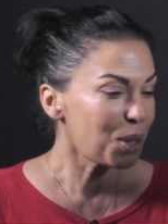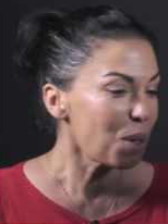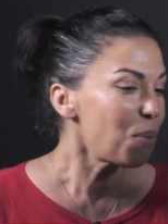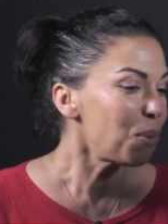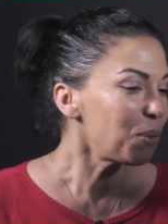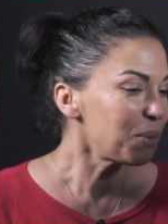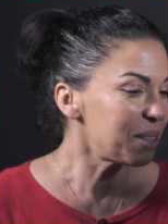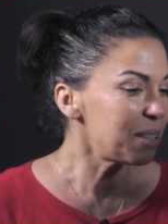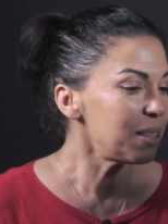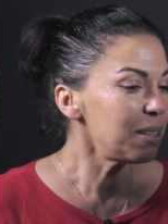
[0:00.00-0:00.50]

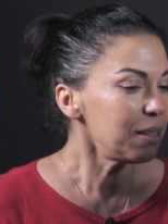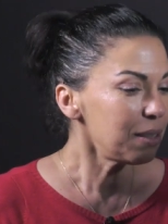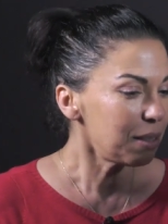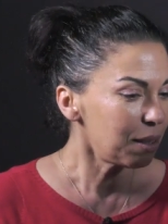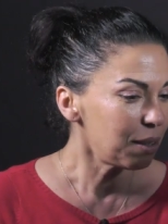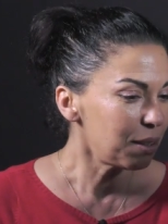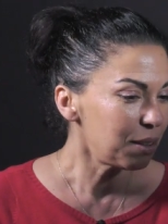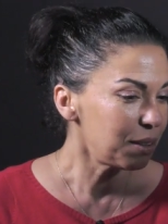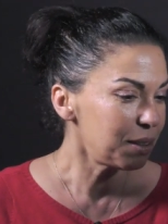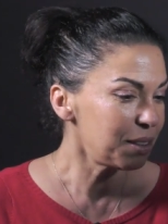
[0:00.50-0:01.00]
comme on dit,
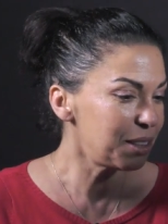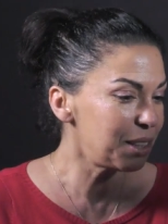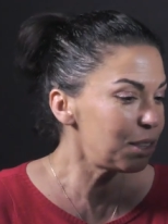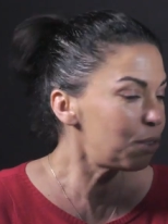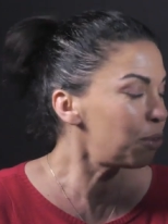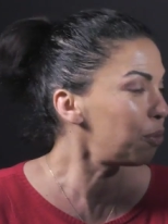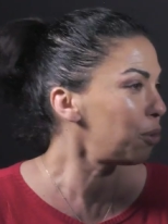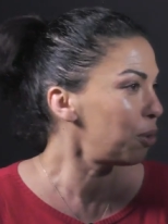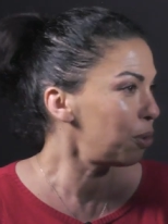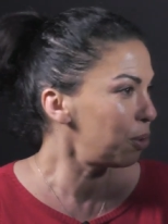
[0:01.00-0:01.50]
euh,
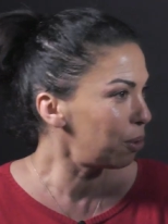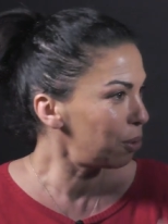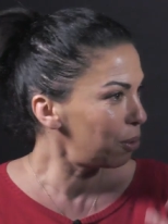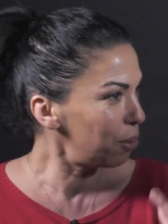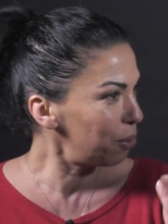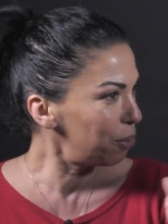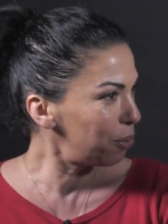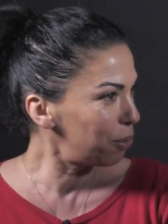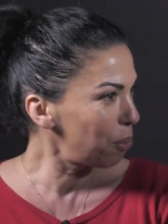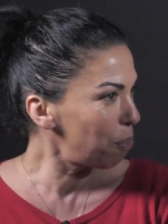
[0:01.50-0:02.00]
dites
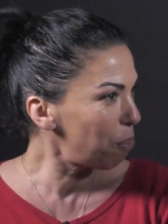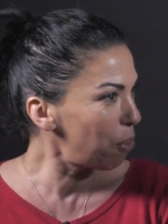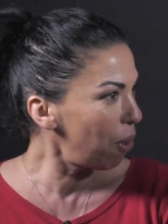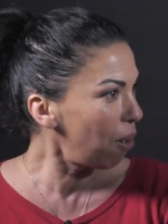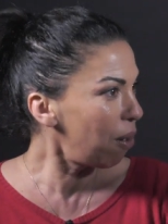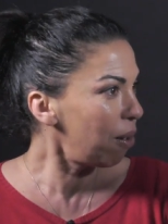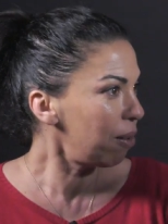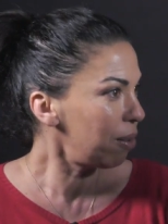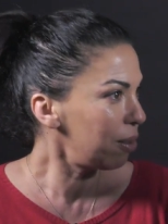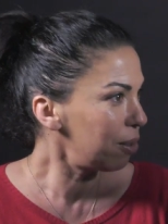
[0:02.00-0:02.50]
vos, vos,
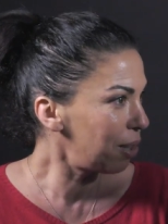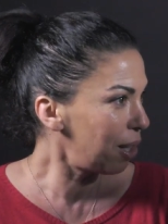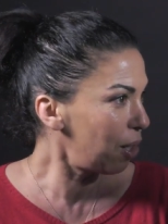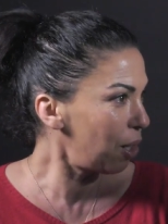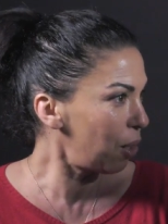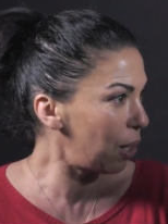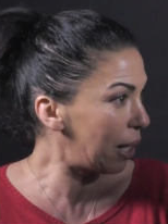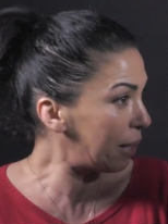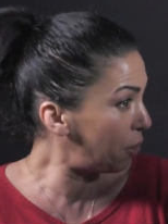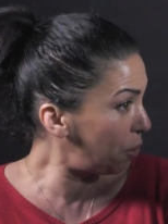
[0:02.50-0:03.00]
plans
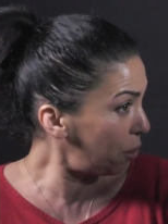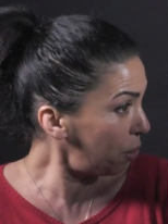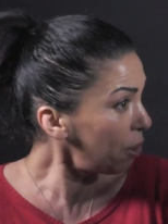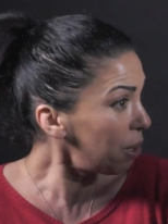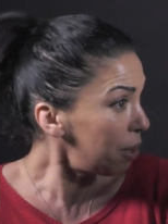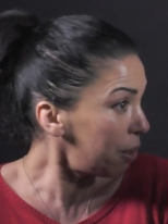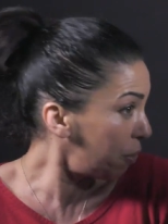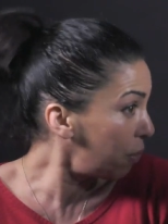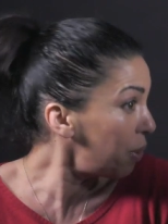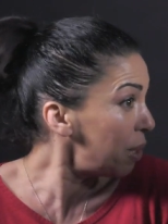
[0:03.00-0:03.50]
à Dieu
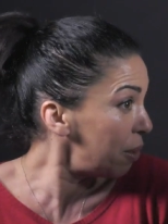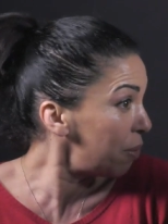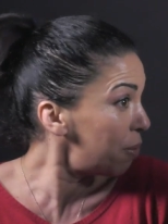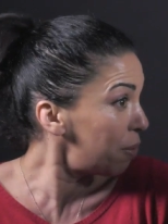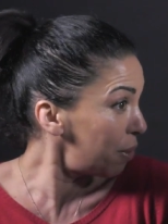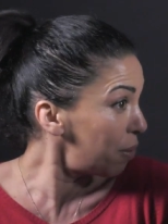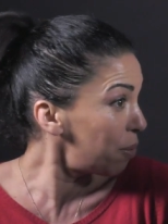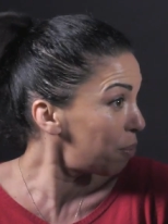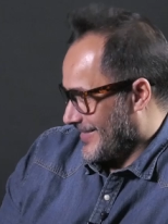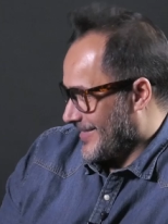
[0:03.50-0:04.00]
et,
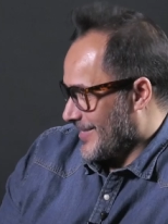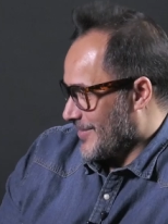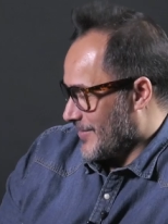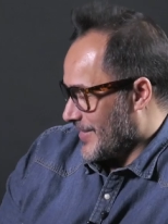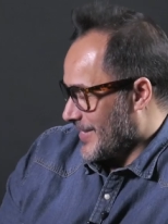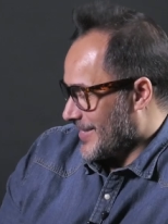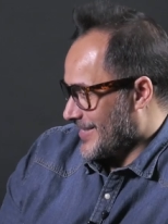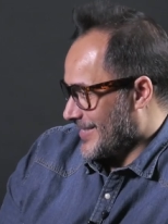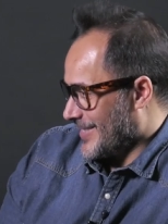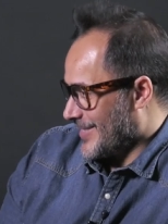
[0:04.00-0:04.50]
pour
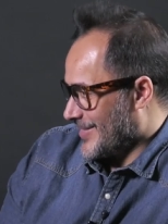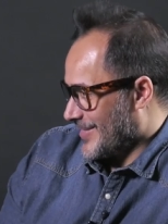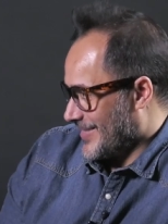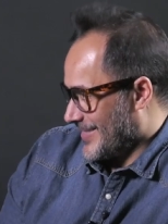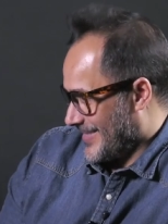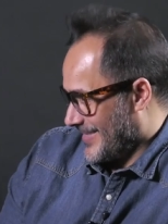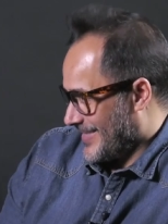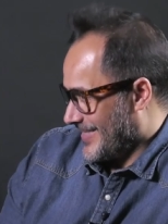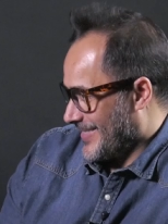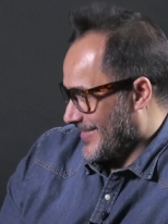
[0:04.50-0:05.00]
le faire
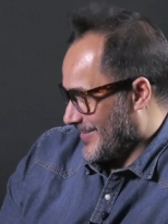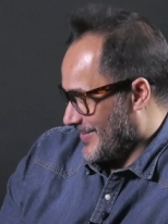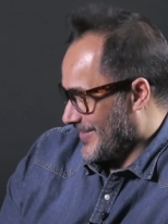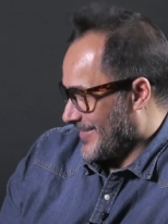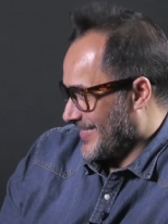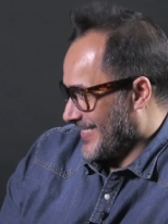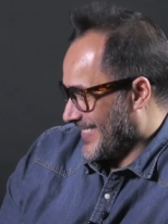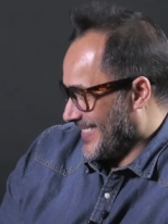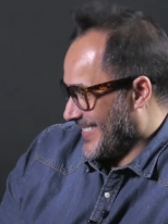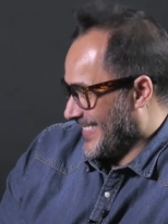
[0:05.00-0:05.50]
rire.
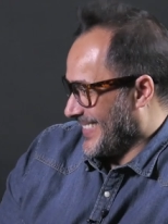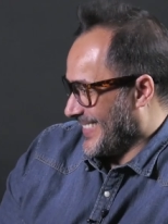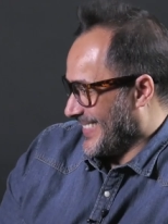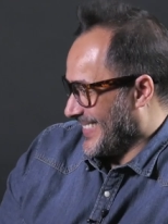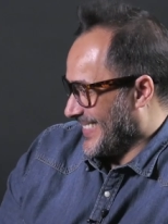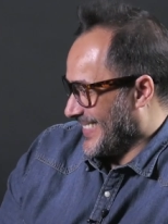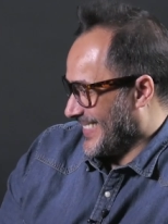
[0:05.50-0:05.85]
Il, va,